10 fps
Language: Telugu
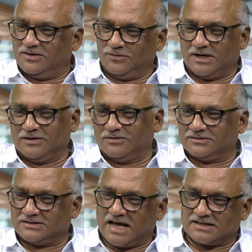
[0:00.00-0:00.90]
నువ్వు నన్ను
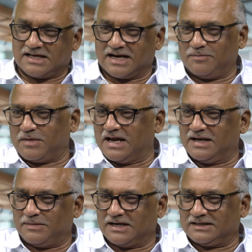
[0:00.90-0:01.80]
సార్ సార్ అని
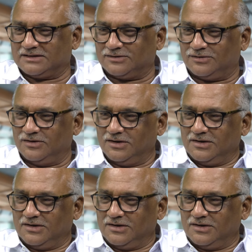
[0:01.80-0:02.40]
బాగానే మాట్లాడతావు